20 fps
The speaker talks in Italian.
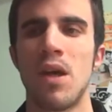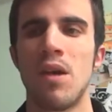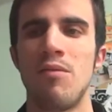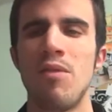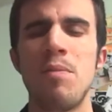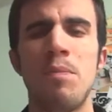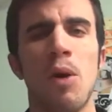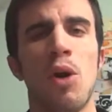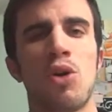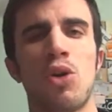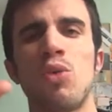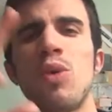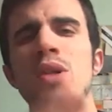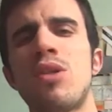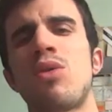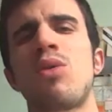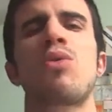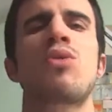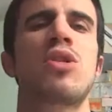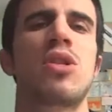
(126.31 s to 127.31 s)
Vi porto due
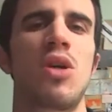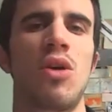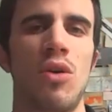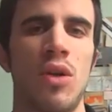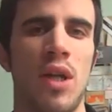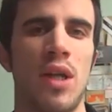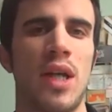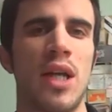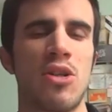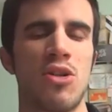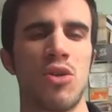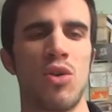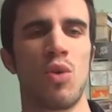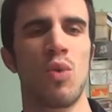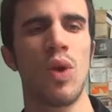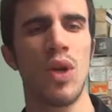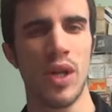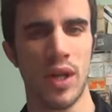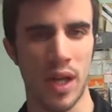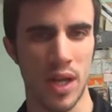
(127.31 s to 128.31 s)
soluzioni che sono
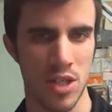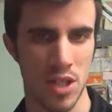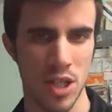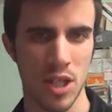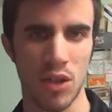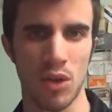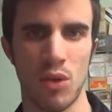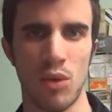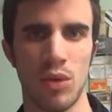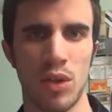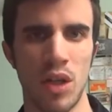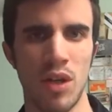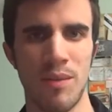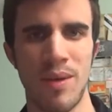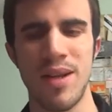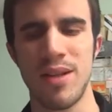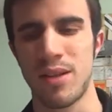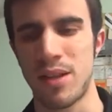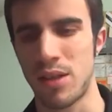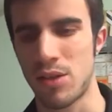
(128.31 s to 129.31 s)
quelle che girano
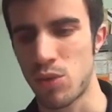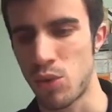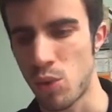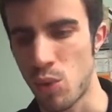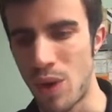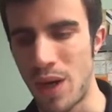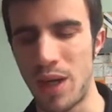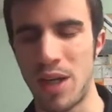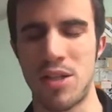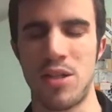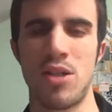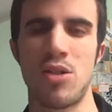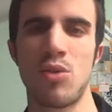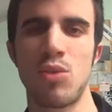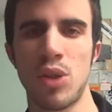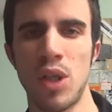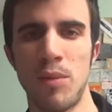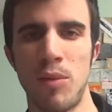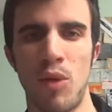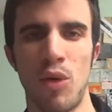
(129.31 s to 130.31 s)
ultimamente, sul quale si
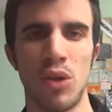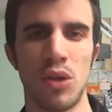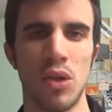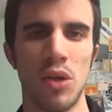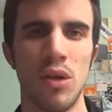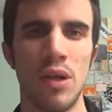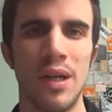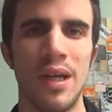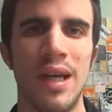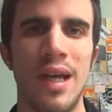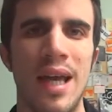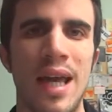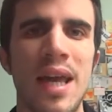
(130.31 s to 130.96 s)
discute molto,